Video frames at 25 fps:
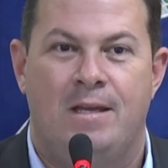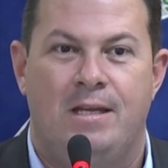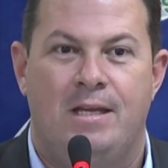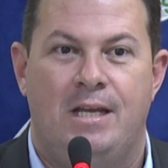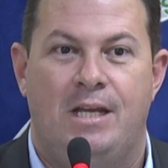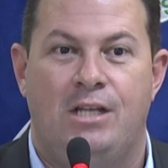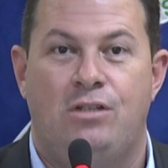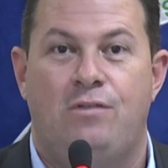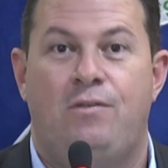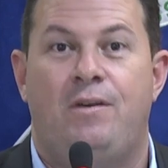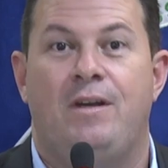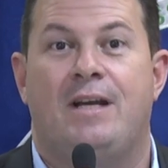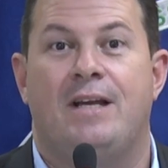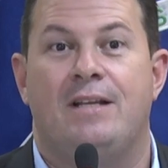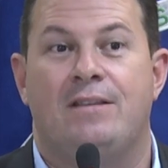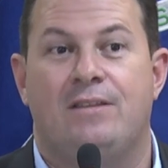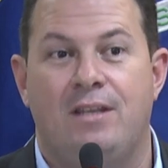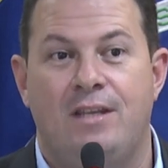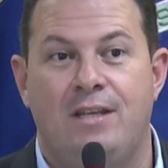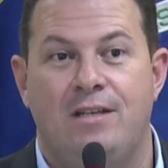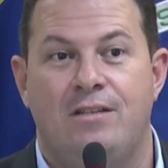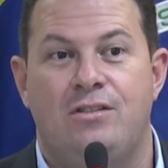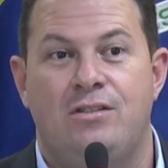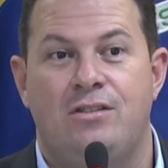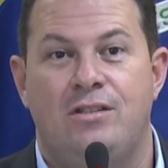A gente fica
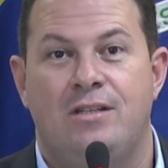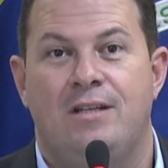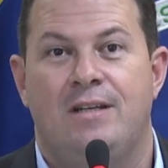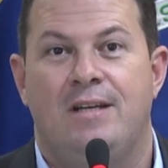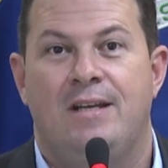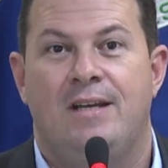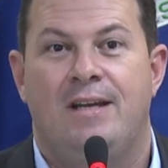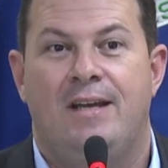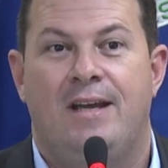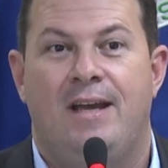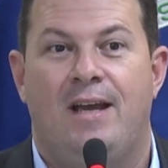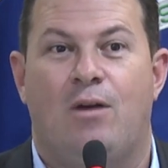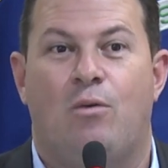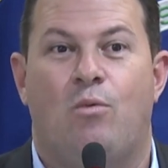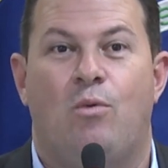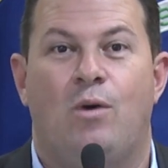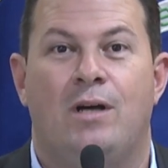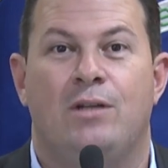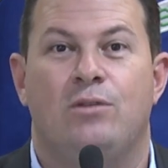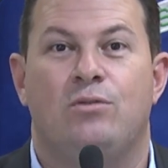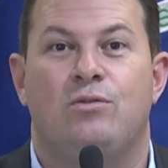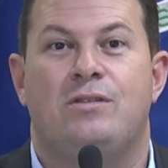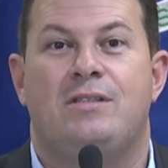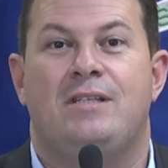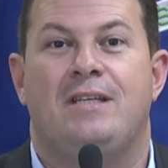triste é
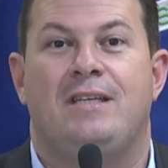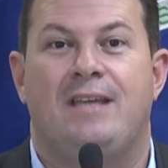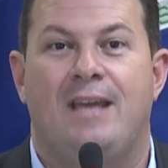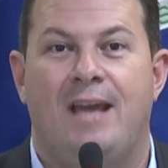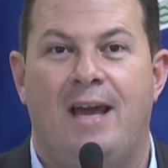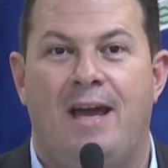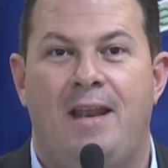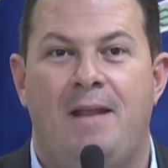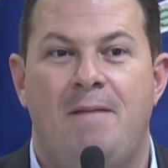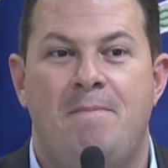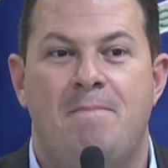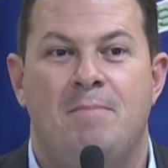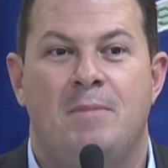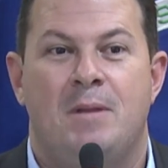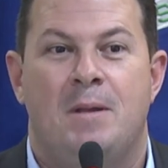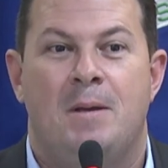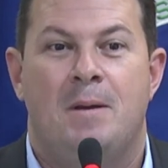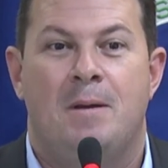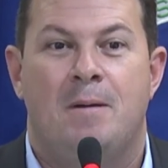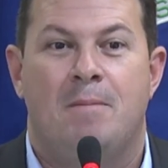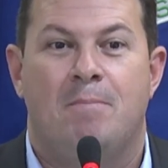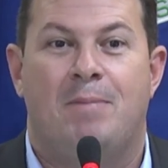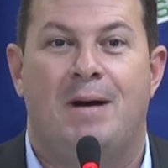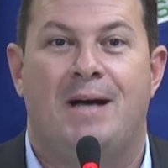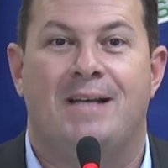quando se querem
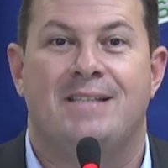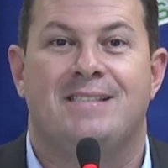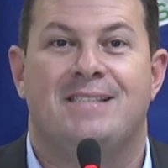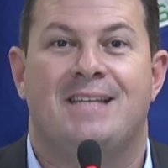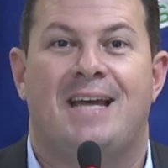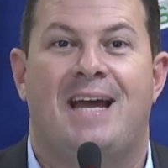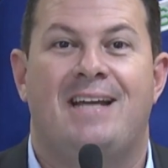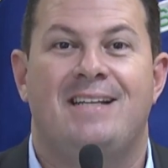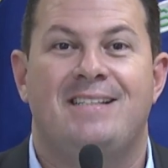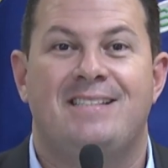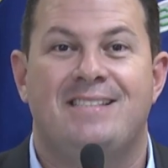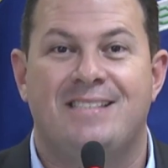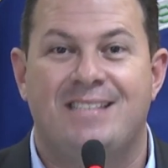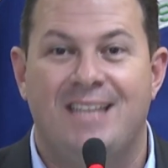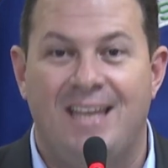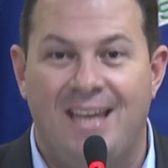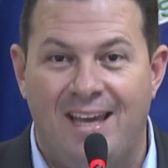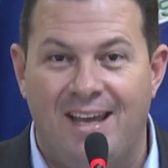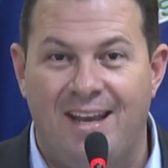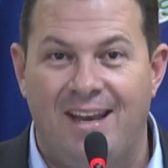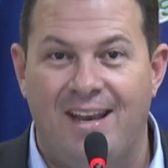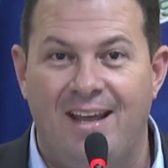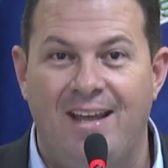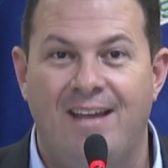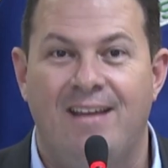passar
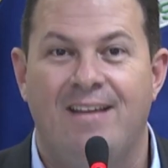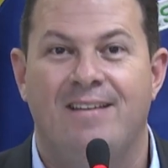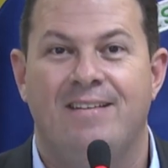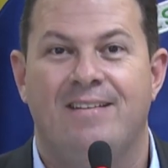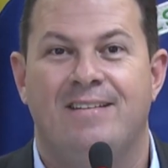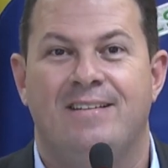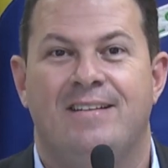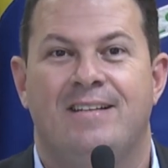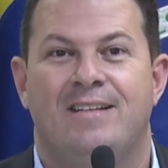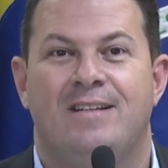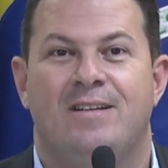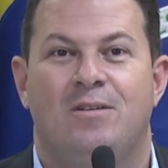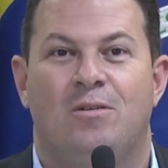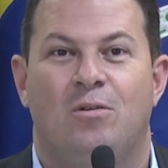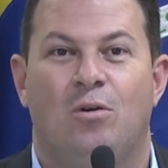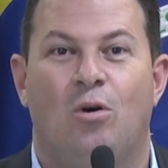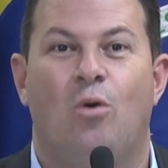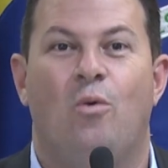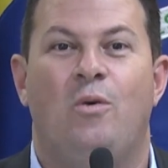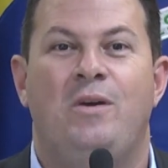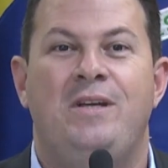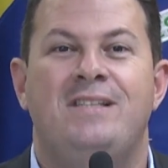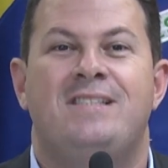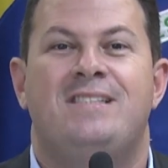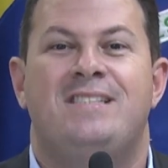cera
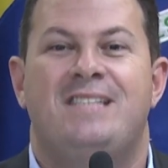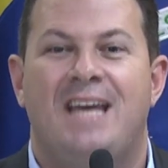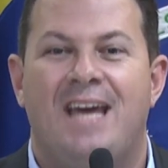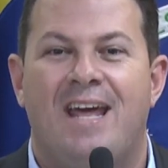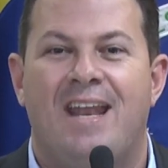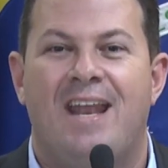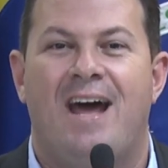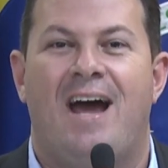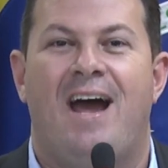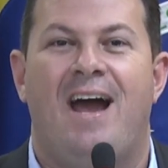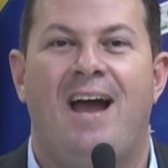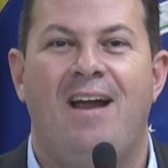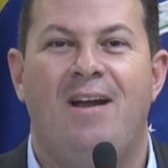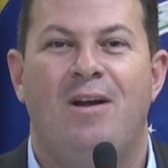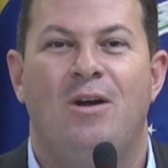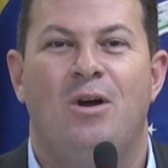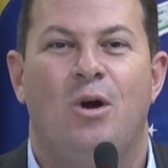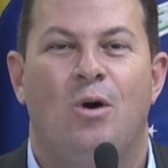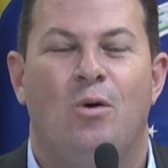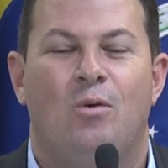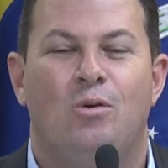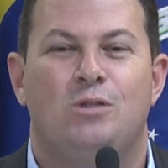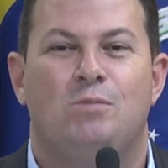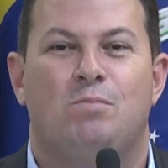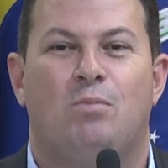ou
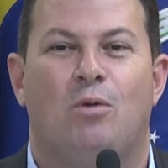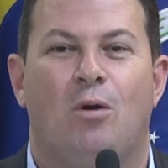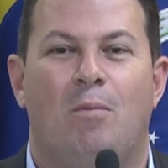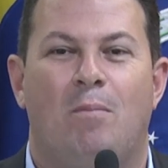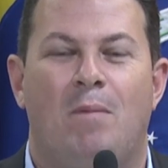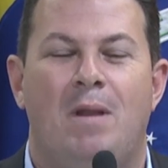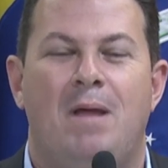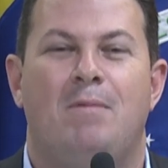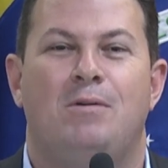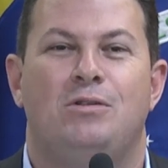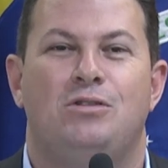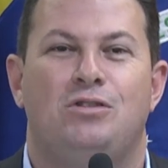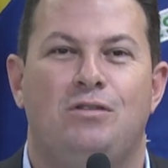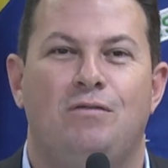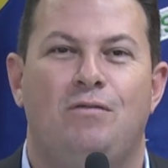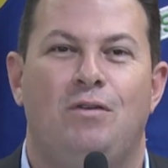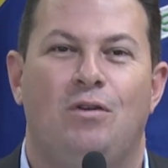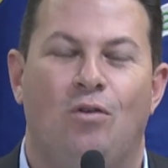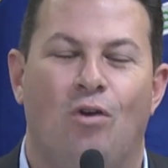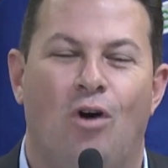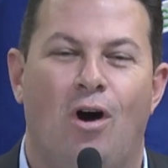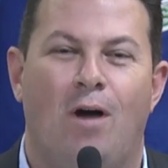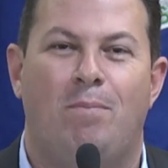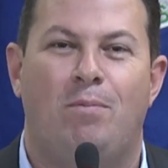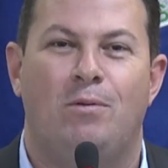encerar os problemas de
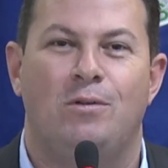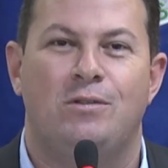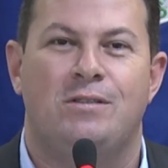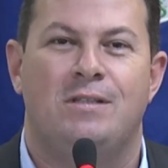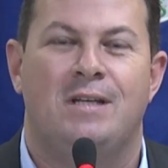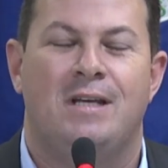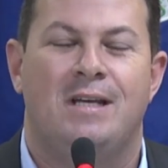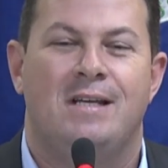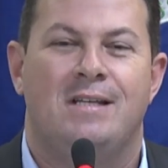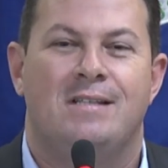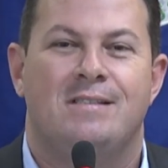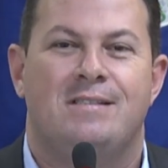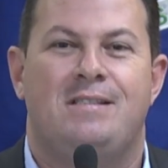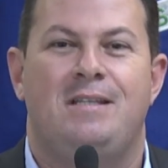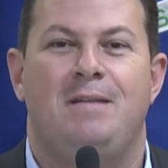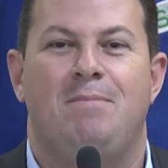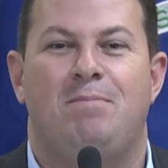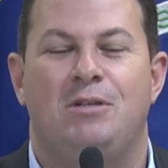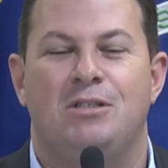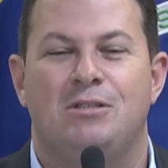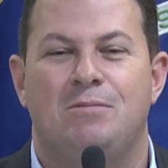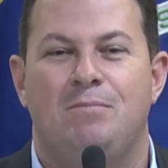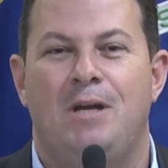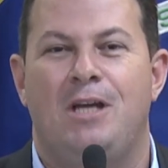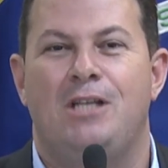Divinópolis
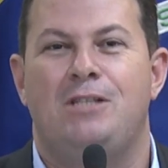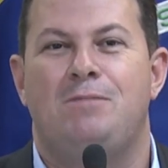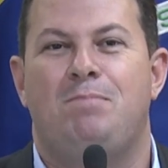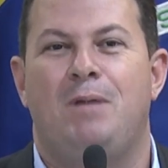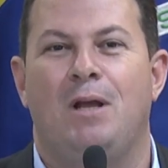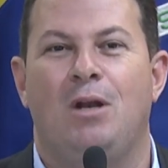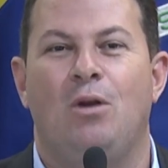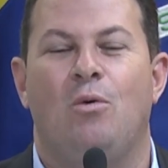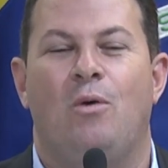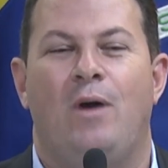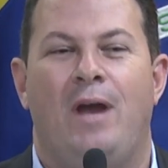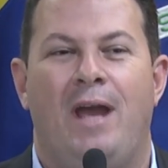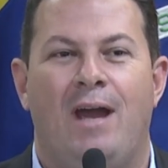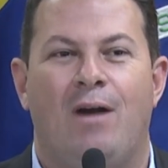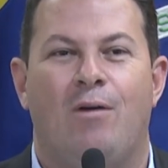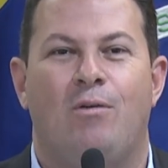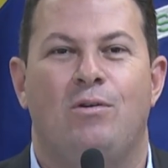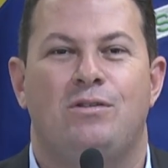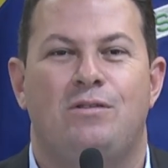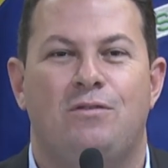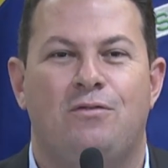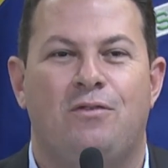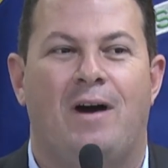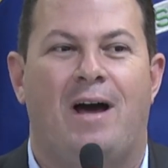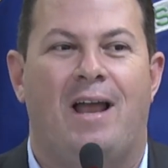simplesmente pelo ego
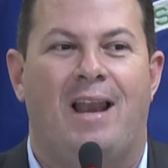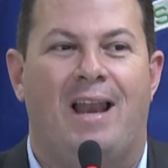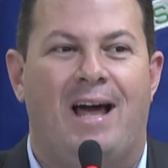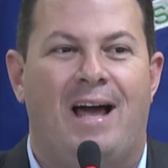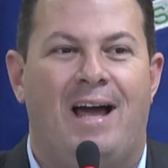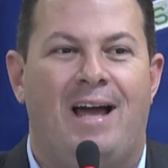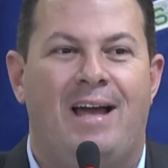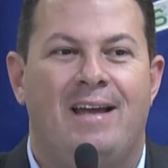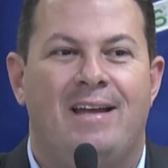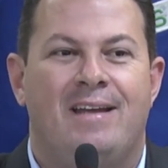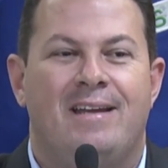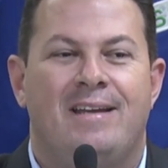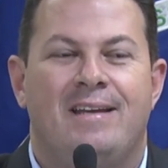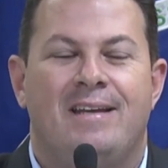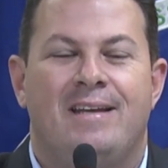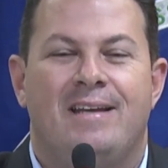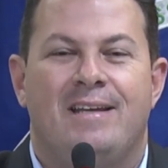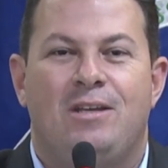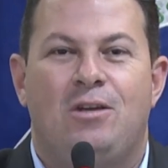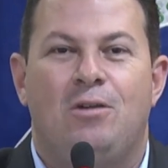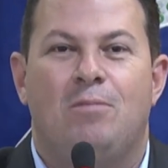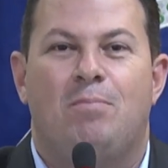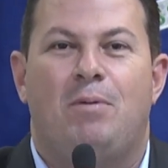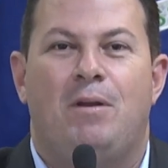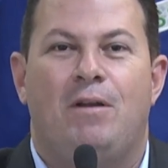de falar
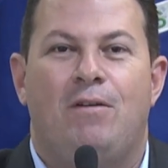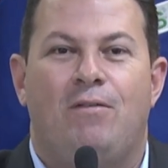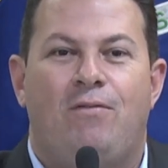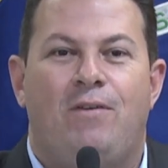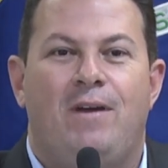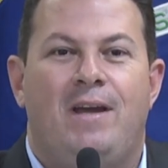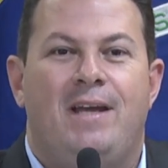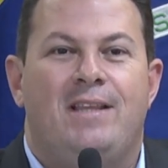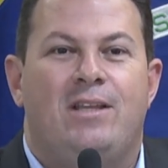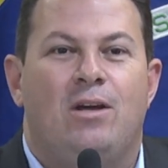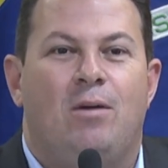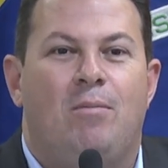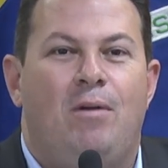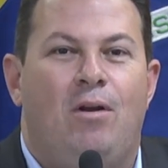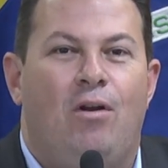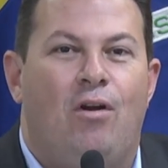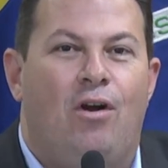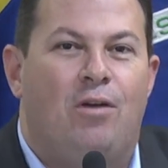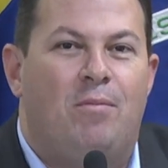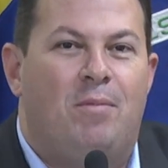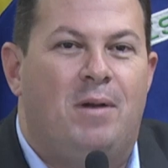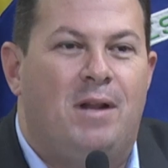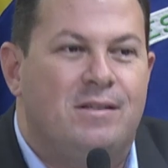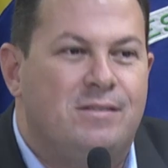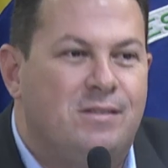que o prefeito é o melhor
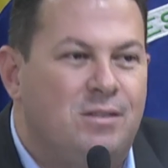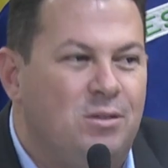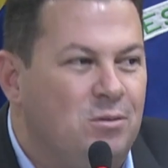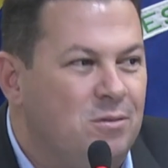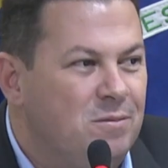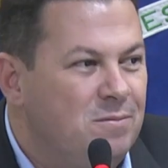do Brasil.